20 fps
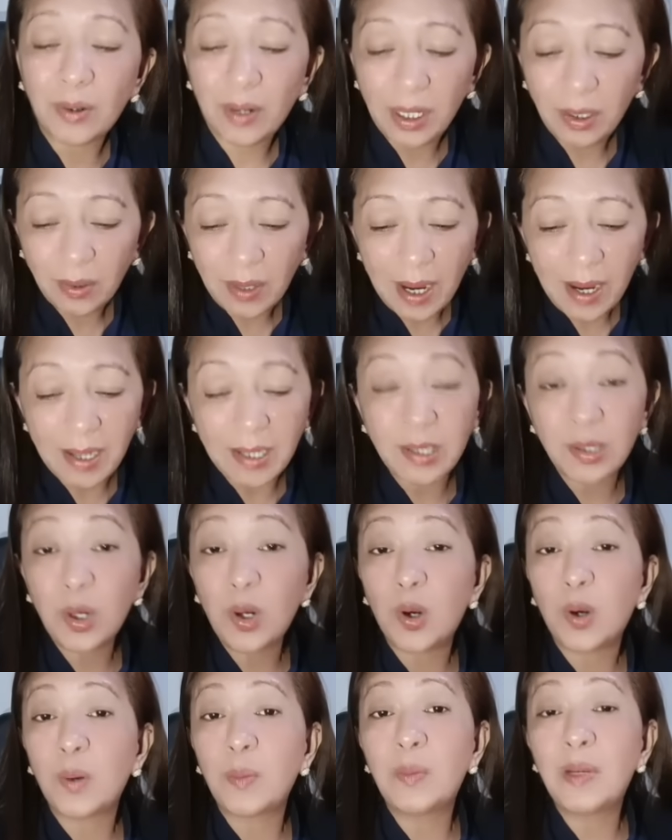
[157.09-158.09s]
Eto guys,
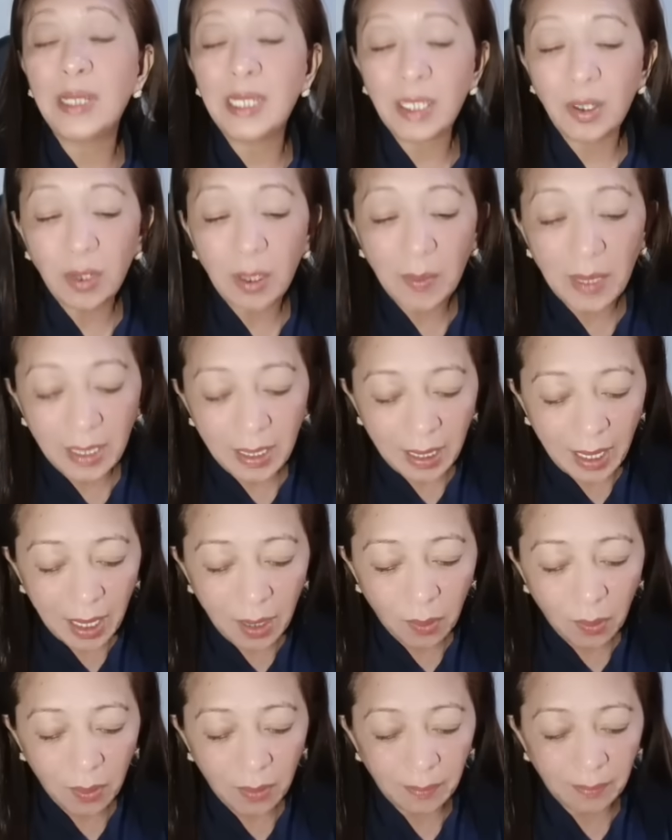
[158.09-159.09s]
no, malinaw na
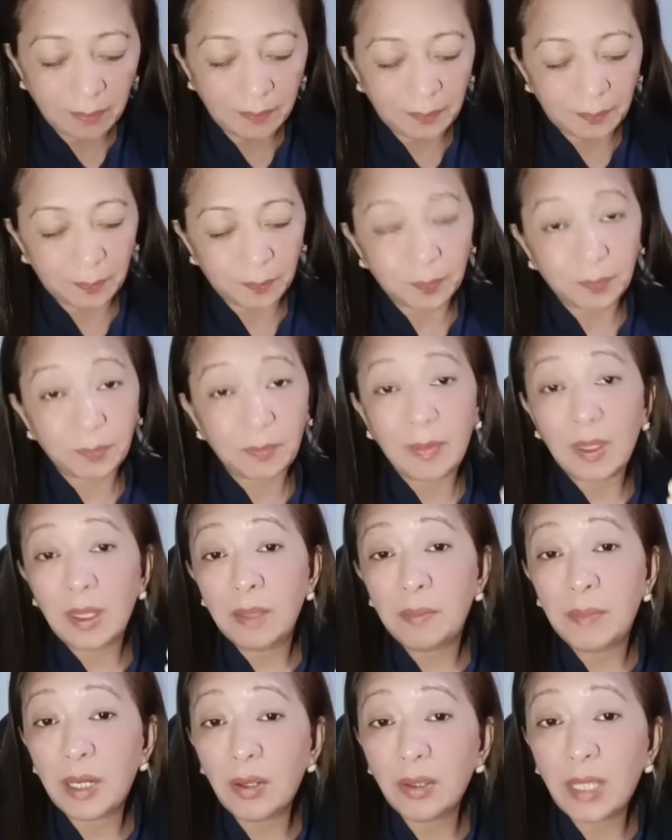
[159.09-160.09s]
malinaw.
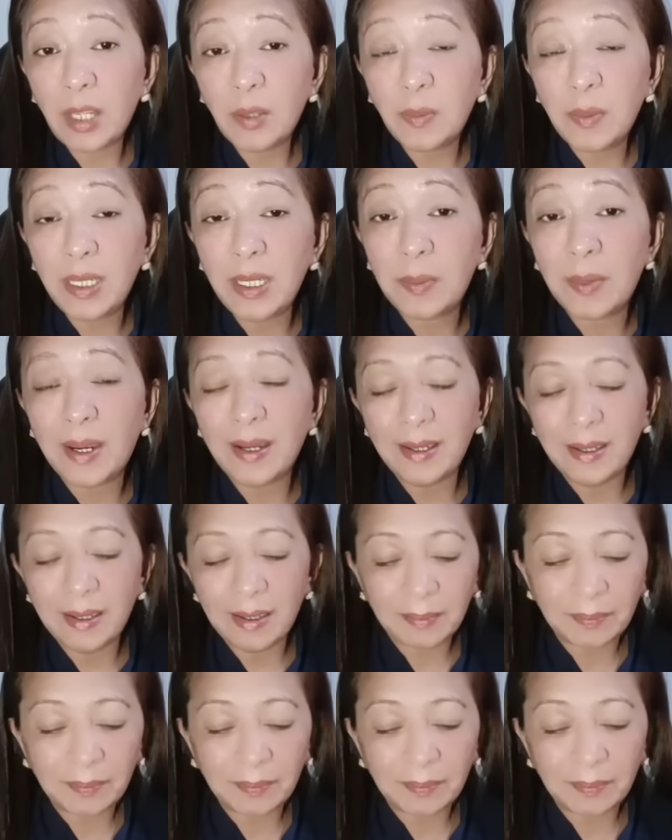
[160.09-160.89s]
Meron tayong mini mic